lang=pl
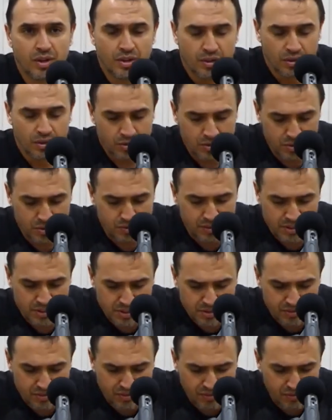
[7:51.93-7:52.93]
gdyż właśnie w
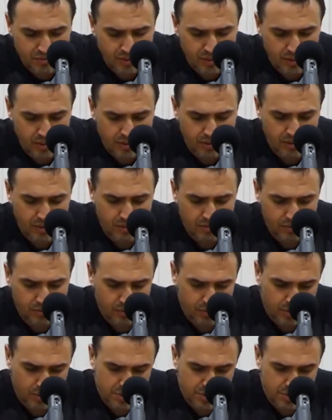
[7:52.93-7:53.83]
chwili, w której